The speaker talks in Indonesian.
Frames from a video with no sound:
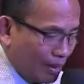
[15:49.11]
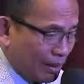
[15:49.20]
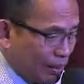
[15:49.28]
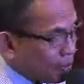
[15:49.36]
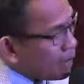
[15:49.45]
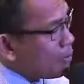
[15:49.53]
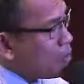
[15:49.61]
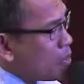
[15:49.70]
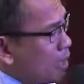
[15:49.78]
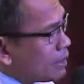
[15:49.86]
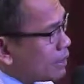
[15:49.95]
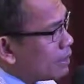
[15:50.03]
itu yang
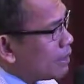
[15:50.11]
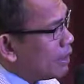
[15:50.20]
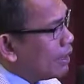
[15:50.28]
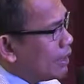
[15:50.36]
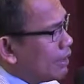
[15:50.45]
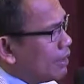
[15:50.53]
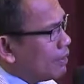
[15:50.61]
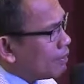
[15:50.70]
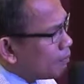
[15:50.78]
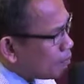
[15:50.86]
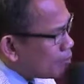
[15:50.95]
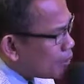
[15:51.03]
membuat uh,
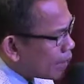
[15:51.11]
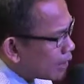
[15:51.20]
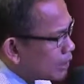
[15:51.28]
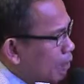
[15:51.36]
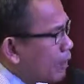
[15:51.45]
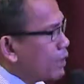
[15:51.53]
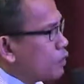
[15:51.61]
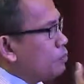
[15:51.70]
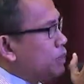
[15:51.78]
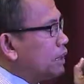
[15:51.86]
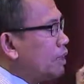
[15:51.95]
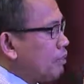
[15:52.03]
burung Raja Wali itu
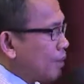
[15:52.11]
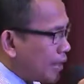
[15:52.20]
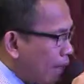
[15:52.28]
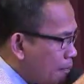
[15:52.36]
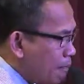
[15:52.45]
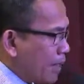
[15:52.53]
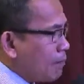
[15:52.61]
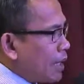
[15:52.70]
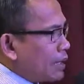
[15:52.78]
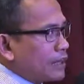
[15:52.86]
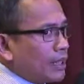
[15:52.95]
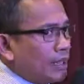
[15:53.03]
bisa menyambar
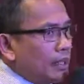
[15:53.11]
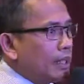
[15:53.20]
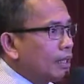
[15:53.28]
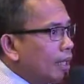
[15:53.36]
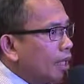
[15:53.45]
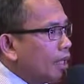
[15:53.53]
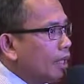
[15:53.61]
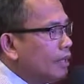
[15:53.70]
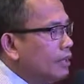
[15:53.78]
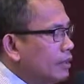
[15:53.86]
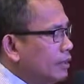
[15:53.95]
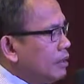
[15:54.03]
mangsanya dengan gagah.
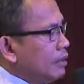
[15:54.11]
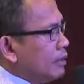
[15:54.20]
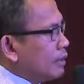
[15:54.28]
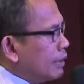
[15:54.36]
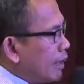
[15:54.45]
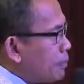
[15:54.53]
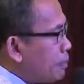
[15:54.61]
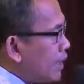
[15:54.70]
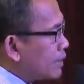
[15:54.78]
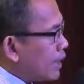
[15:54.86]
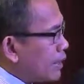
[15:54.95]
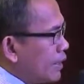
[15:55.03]
Tetapi pada
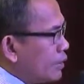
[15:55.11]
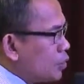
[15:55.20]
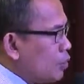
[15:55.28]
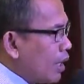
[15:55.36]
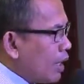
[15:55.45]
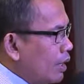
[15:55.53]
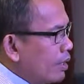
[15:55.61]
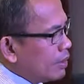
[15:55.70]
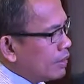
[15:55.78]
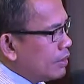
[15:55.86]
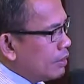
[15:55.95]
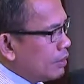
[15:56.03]
saat dia tua,
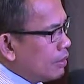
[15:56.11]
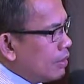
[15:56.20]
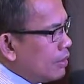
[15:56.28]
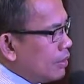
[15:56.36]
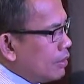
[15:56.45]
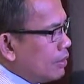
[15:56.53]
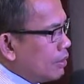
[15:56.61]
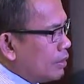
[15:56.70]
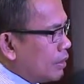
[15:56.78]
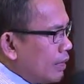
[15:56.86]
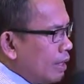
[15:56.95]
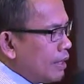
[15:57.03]

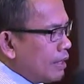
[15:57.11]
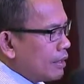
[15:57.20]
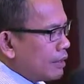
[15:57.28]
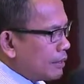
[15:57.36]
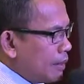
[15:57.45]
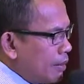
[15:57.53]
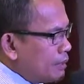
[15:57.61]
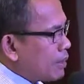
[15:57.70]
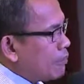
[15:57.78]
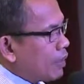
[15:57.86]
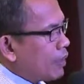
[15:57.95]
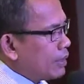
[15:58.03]
dia tidak bisa
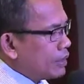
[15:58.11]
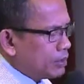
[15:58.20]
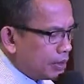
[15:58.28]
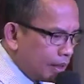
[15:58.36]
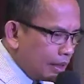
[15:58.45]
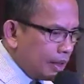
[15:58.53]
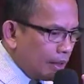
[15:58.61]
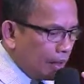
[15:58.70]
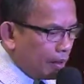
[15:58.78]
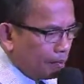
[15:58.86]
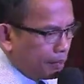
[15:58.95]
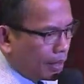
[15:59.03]
melakukan itu. Sehingga dia
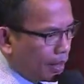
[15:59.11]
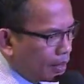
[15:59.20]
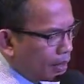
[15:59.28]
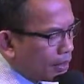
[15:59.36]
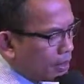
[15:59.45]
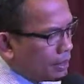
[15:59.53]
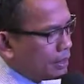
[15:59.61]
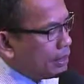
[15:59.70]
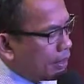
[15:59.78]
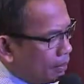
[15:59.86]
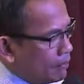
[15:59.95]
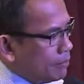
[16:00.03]
pilihannya hanya dia
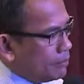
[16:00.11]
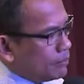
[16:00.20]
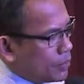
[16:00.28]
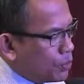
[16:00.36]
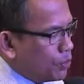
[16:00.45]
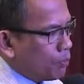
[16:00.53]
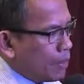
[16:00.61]
diam di gunung